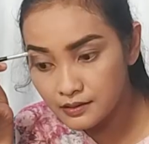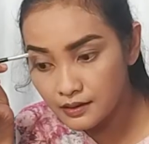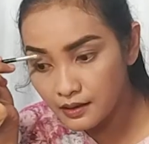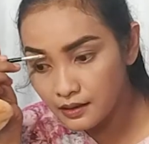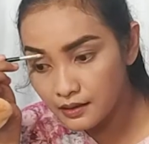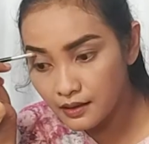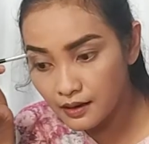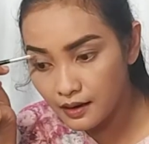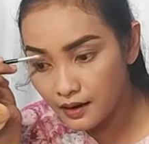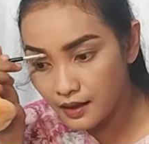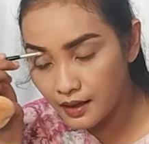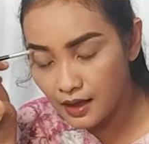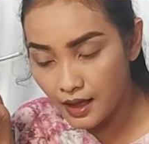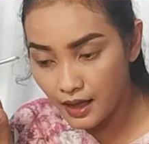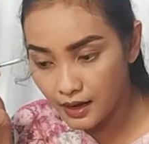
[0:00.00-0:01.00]

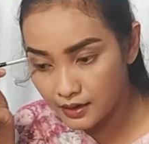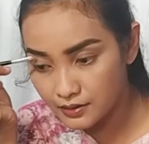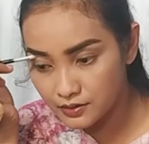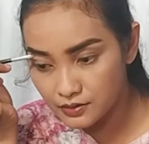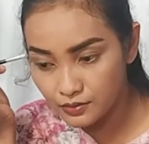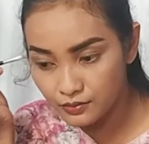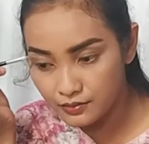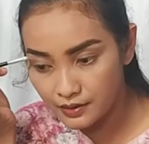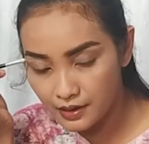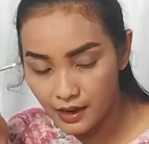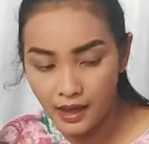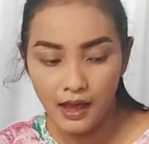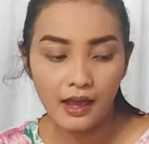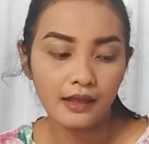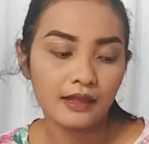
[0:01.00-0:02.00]
setelah alis
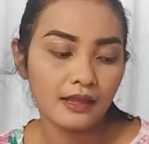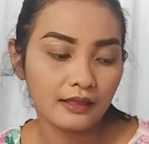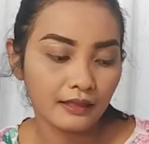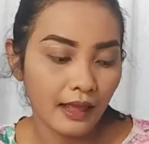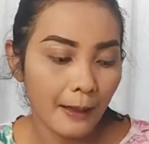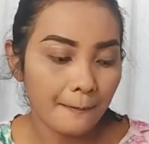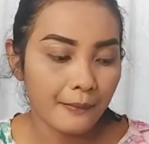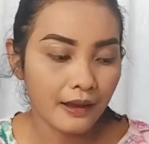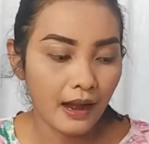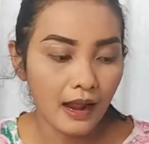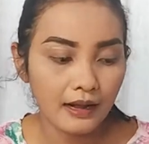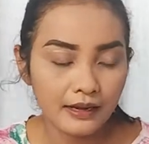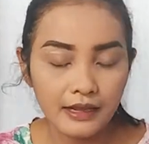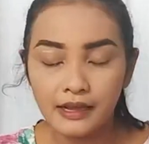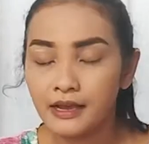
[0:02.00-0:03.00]
sudah kita
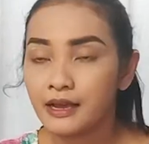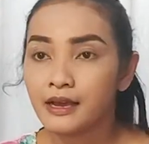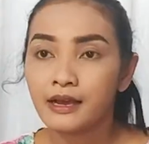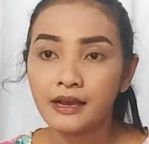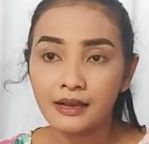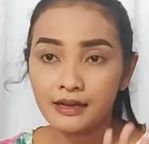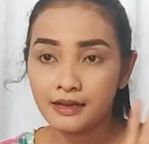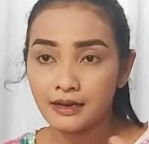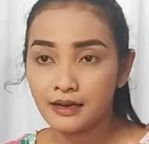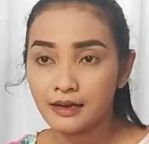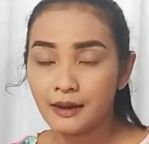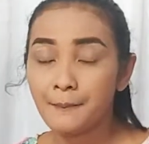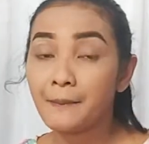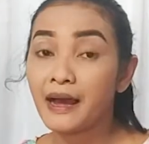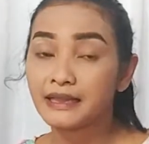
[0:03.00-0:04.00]
beralih ke
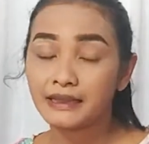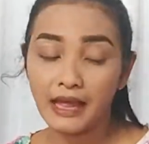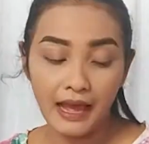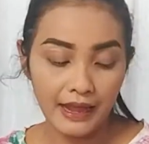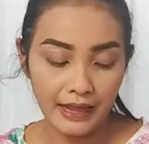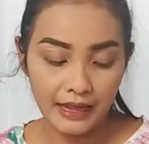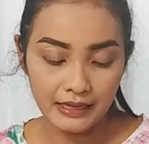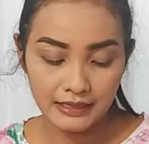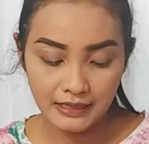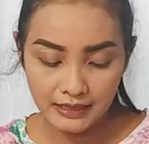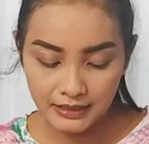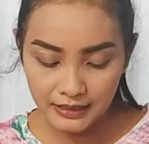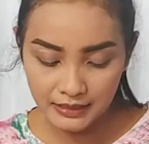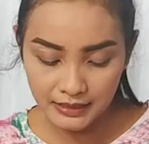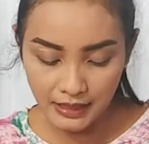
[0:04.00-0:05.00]
mata ya
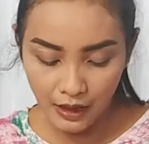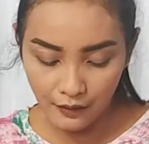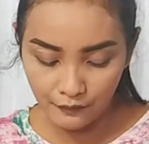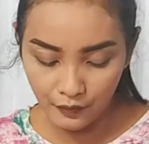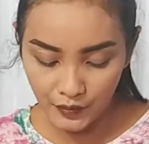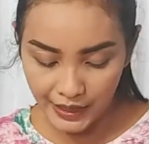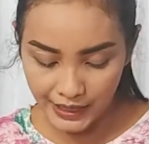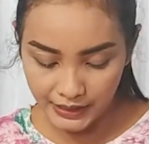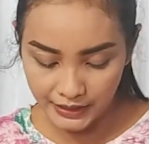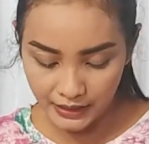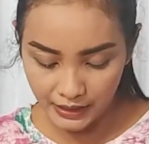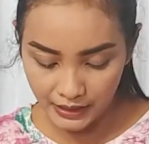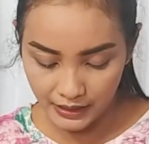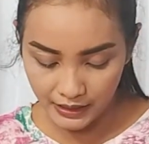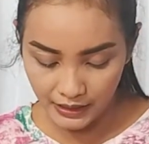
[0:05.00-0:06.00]
jadi sisa
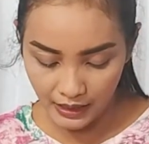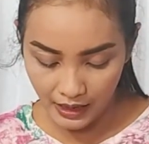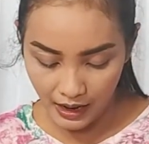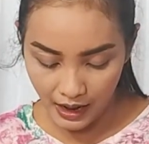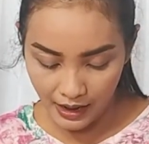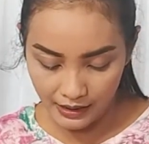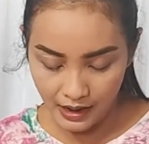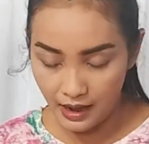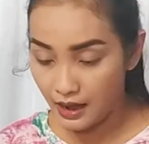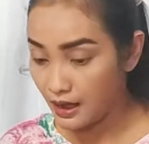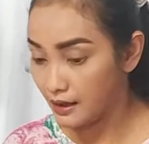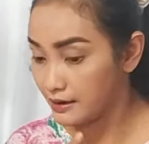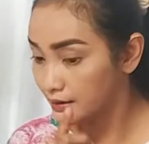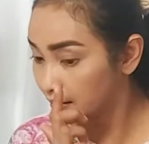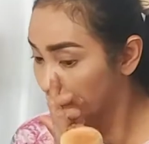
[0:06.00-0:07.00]
foundation yang
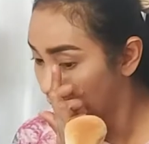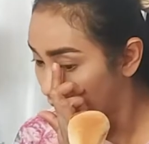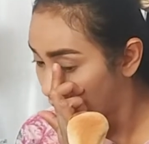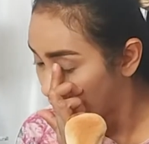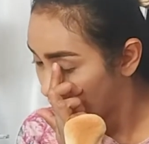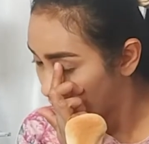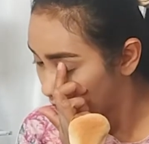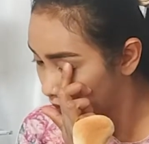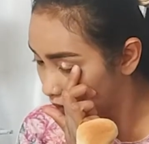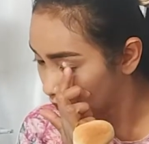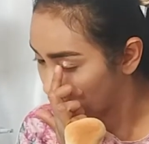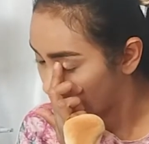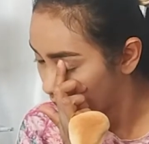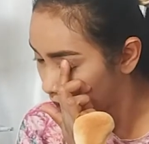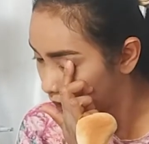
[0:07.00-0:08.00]
ada di tangan
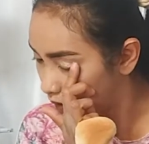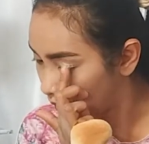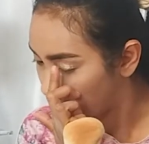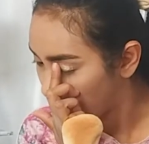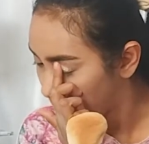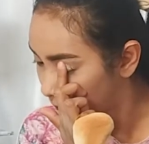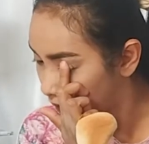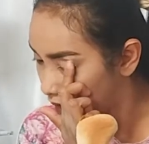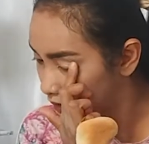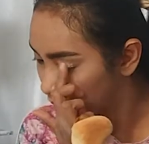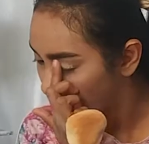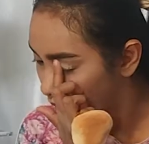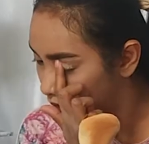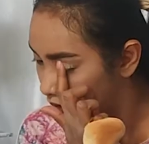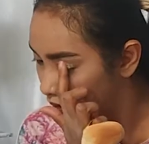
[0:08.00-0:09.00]
waktu aku
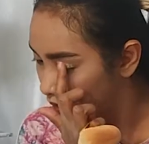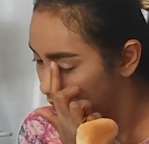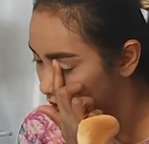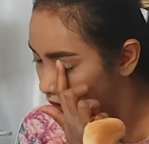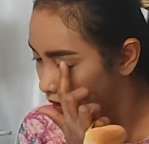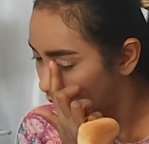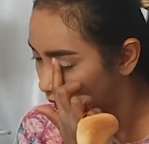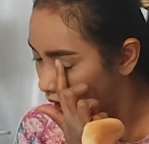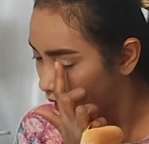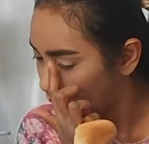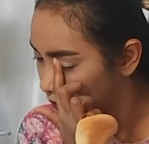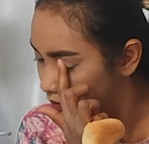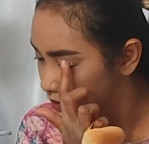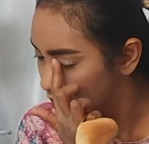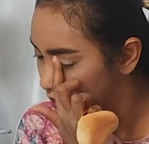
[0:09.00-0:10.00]
ngerapiin tadi ini kayak
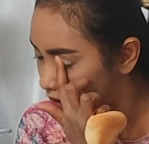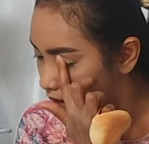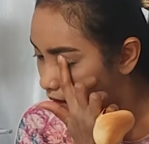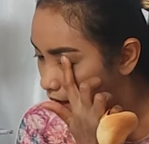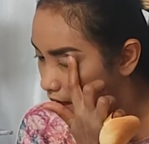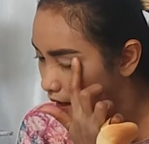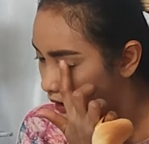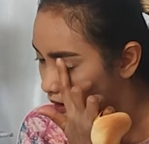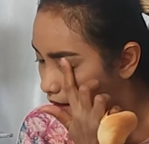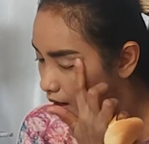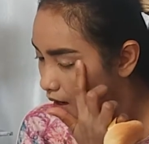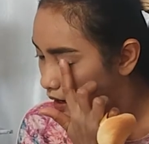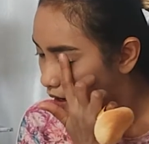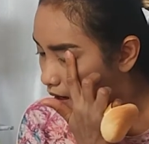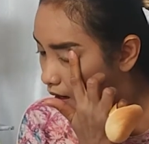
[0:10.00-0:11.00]
aku jadikan
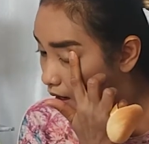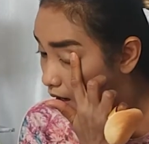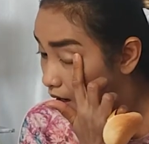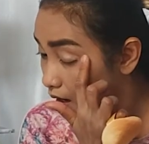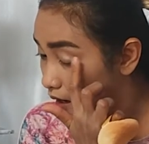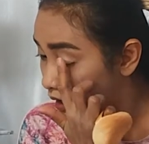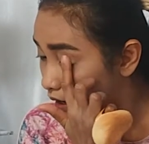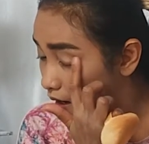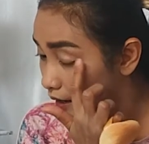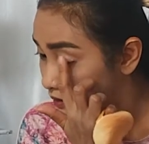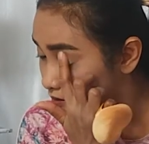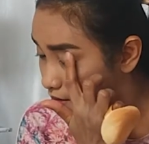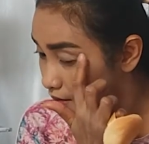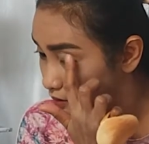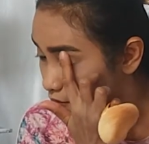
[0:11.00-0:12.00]
uh, eh,
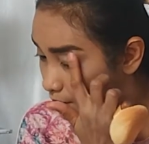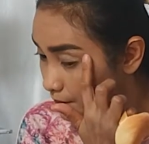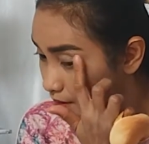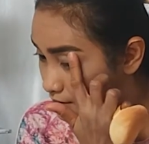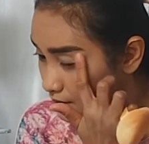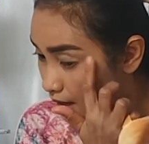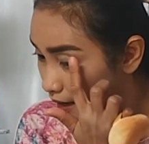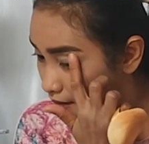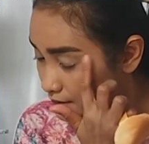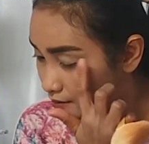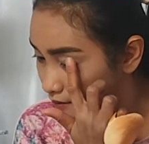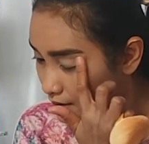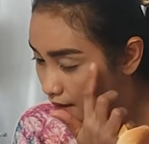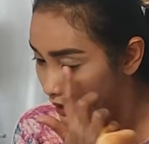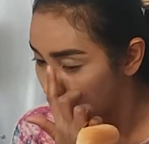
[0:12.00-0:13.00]
eyeshadow base
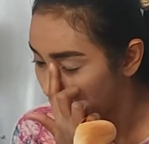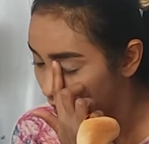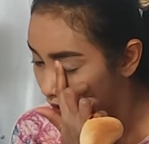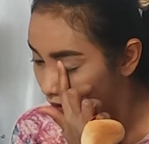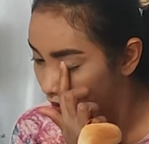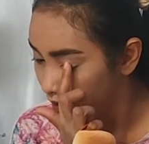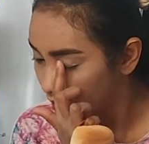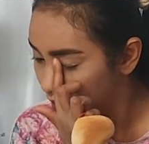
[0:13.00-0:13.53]
aja